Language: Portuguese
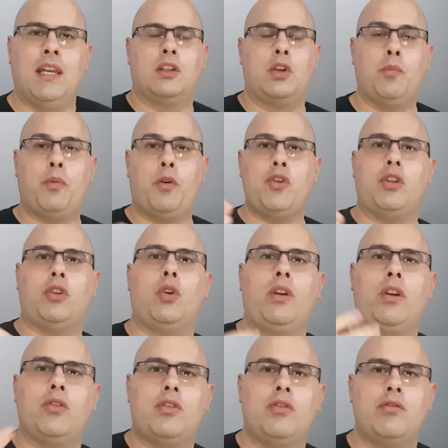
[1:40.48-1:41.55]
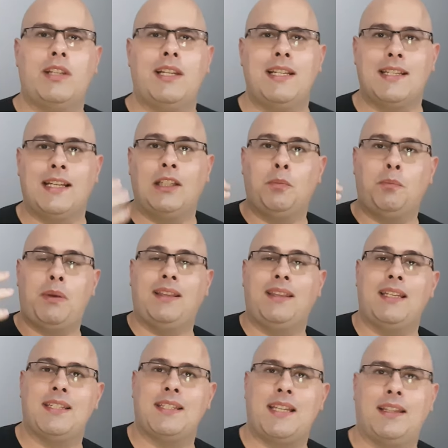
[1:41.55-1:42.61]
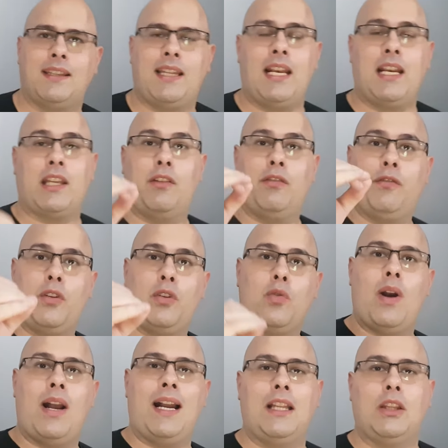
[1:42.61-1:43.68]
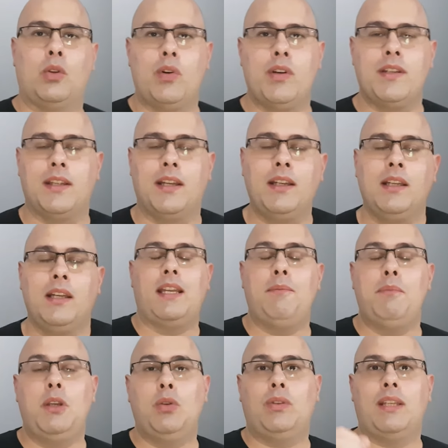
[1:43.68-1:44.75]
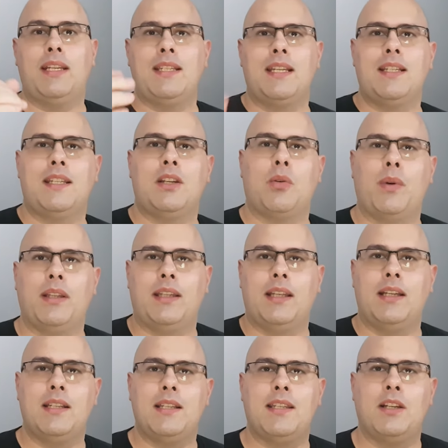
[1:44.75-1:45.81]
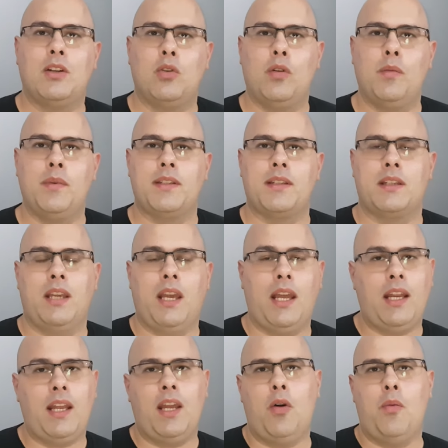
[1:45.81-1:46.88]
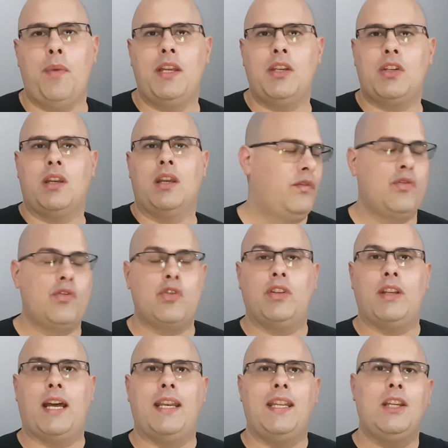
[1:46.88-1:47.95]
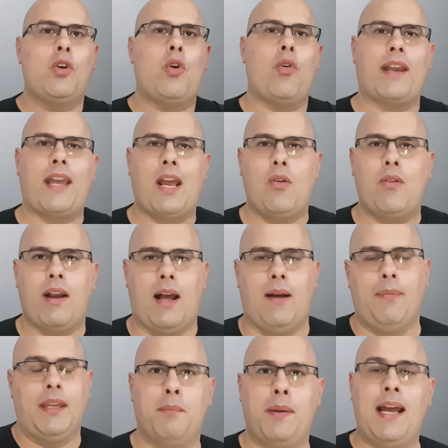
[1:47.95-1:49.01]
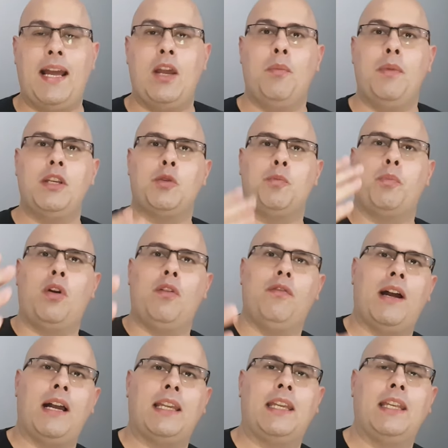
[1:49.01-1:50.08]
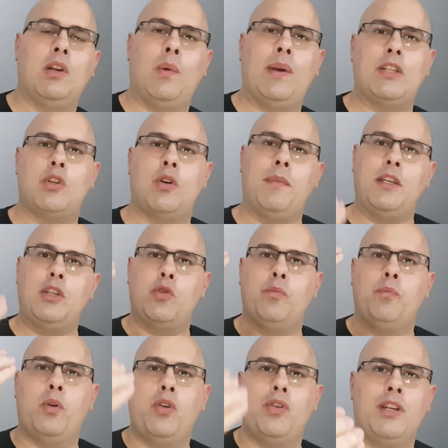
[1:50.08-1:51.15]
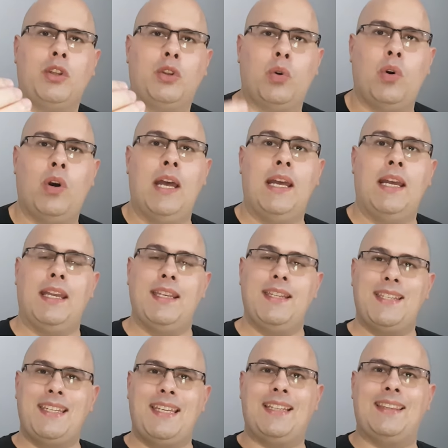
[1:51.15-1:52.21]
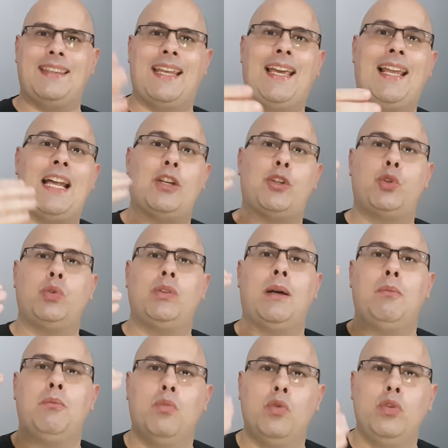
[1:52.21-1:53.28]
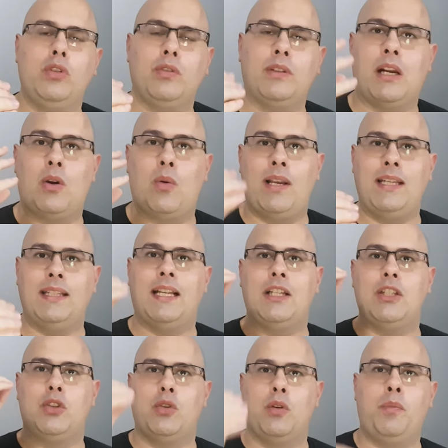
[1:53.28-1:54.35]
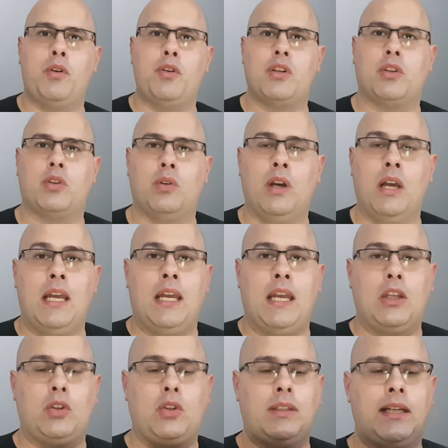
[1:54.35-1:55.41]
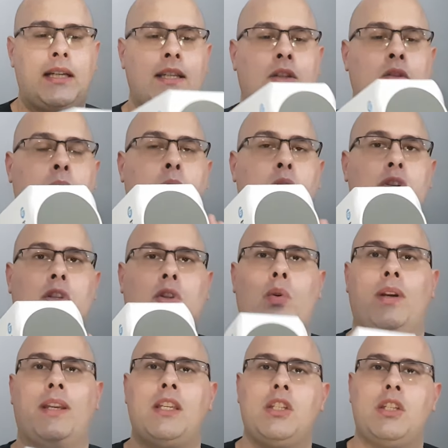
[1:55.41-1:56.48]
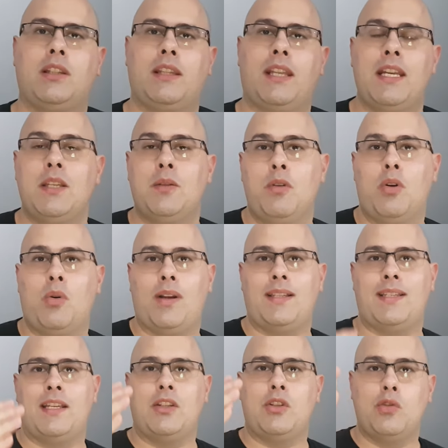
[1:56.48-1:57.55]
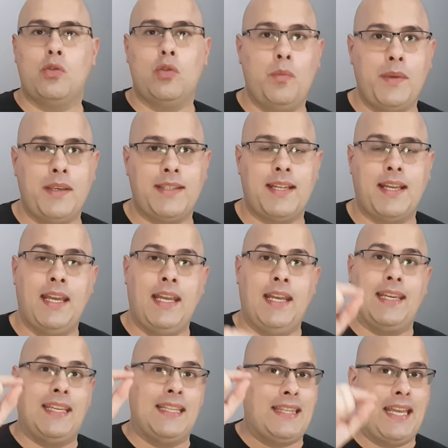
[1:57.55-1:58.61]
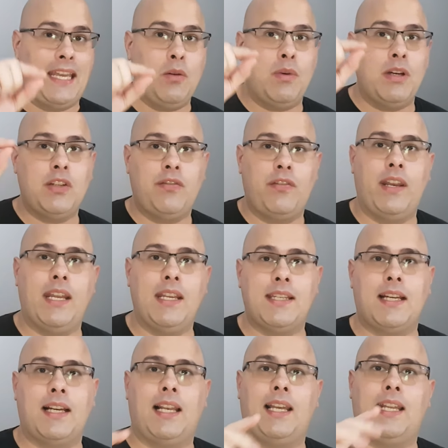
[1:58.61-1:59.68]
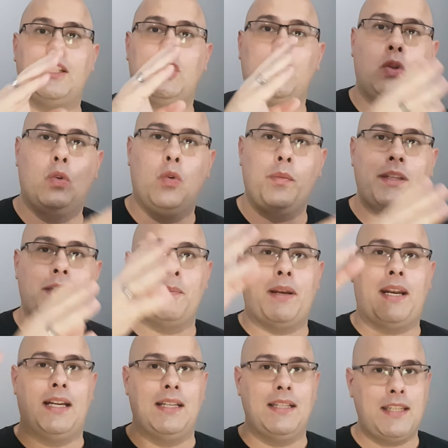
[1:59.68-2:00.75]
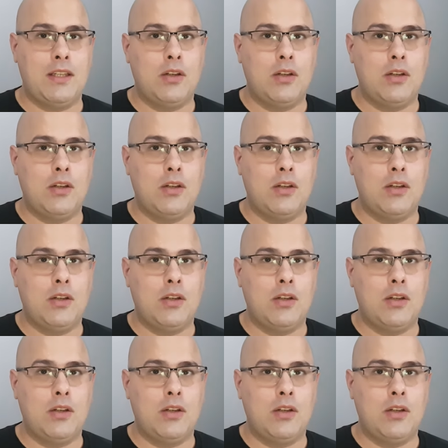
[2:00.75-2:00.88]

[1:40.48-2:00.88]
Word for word: que o projetor que eu tinha utilizado para testar a tela, que foi o H2, né, tem 1350 ANSI lumens, que ele realmente funcionaria em qualquer lugar. Para realmente provar que não é somente o projetor, e sim a tela ajuda muito na qualidade do projetor, eu estou trazendo um projetor aqui de 3400 lumens, né, que tem uma diferença, galera, de lumens para ANSI